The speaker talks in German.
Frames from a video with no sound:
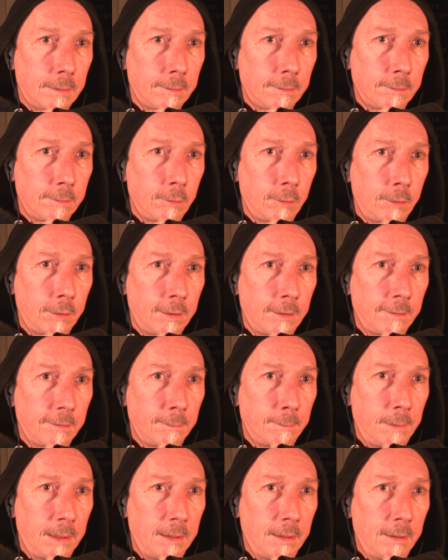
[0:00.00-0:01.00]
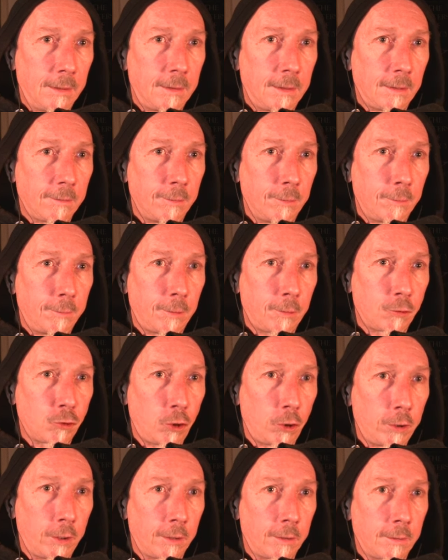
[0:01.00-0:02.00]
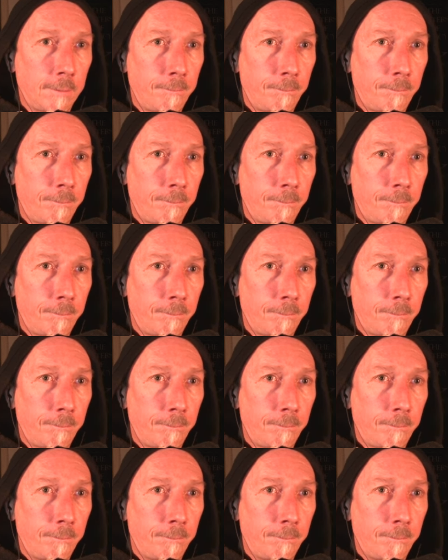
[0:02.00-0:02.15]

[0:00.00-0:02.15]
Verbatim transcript: ist noch eine ganze Menge. Das wird verscheuert.